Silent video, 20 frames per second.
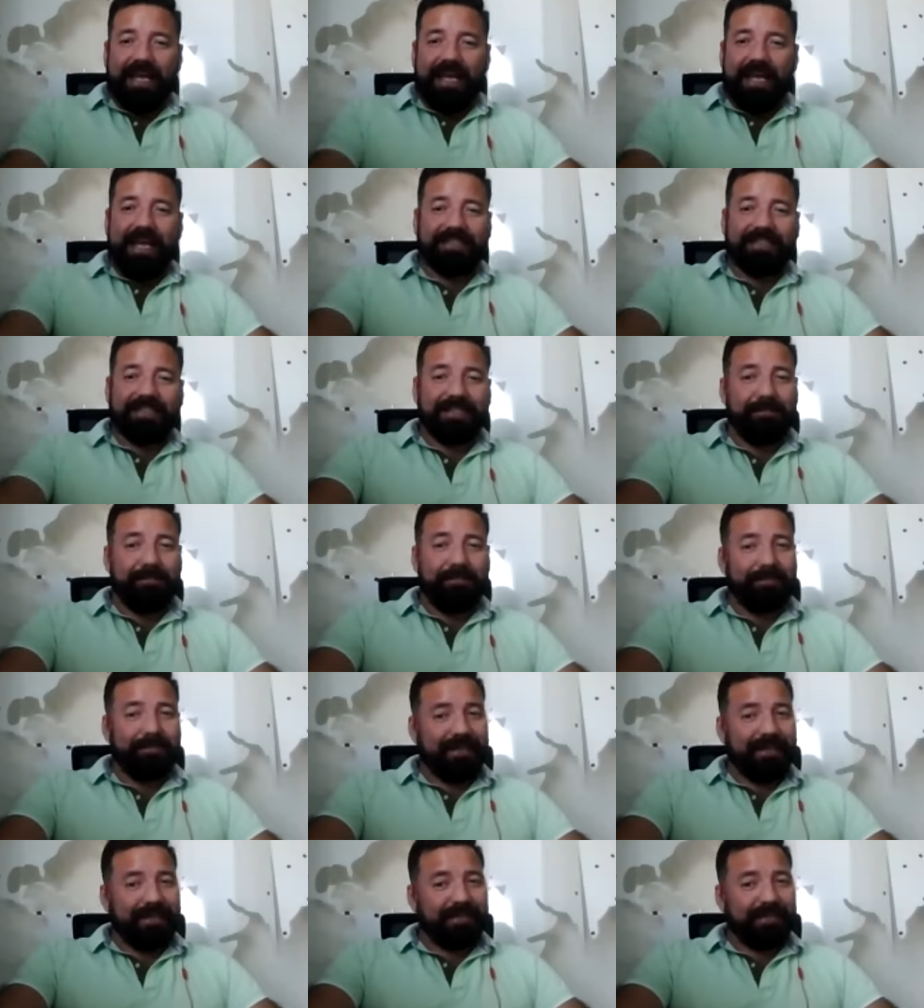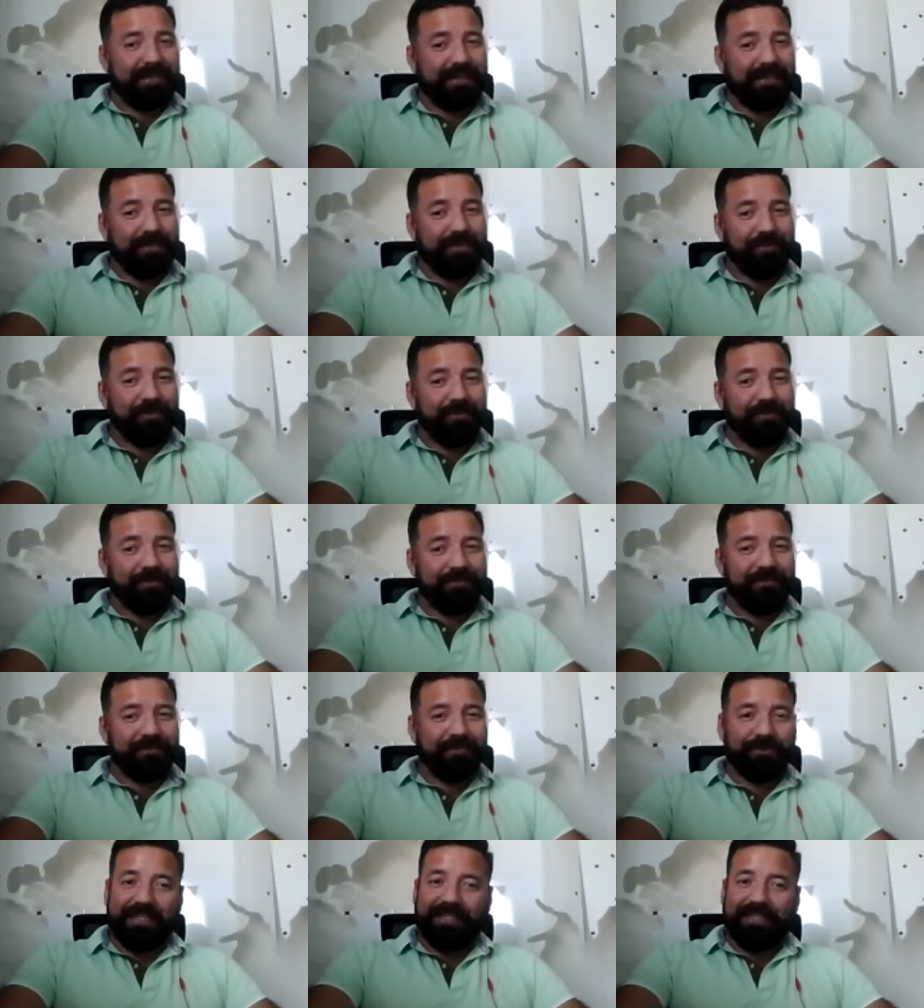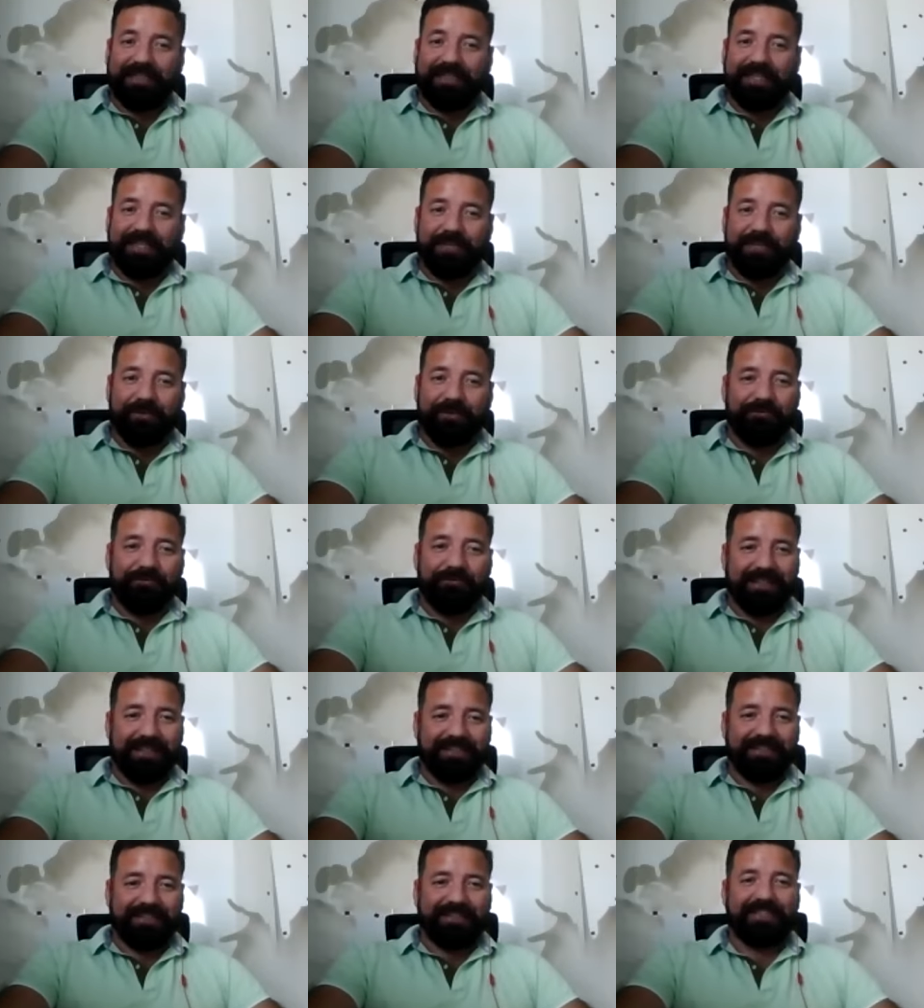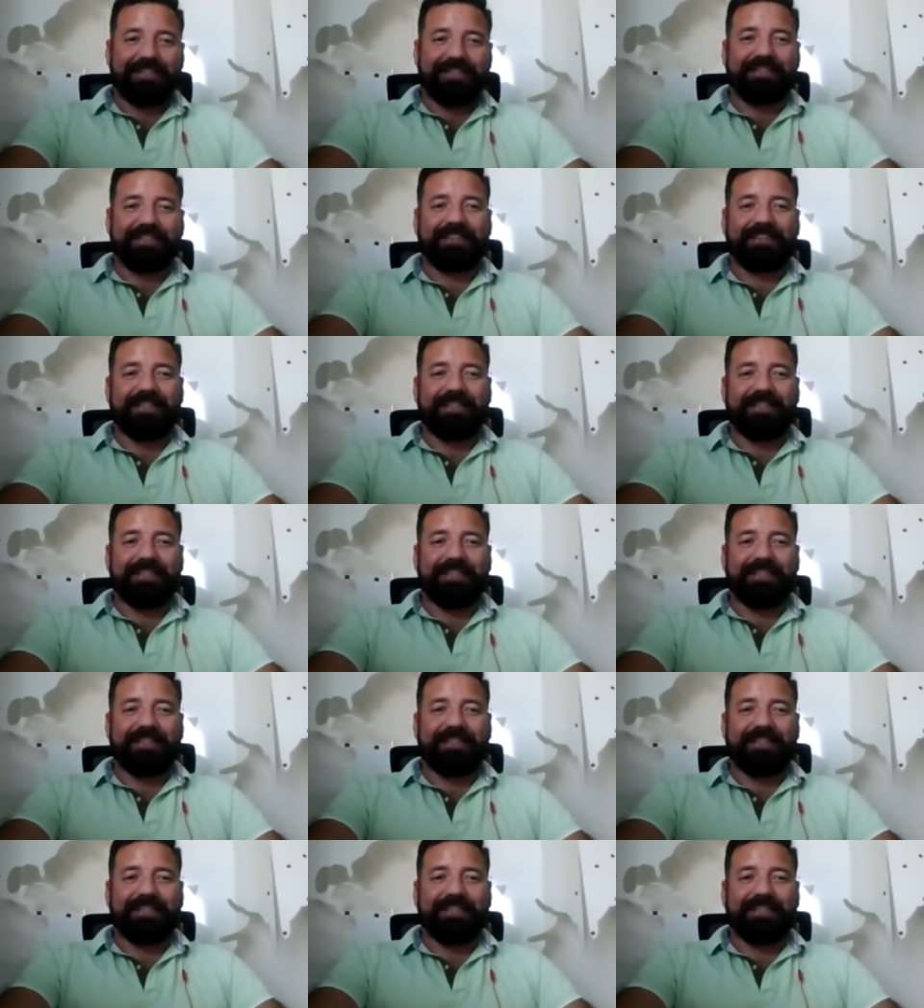Es emprendedor, docente y conferencista.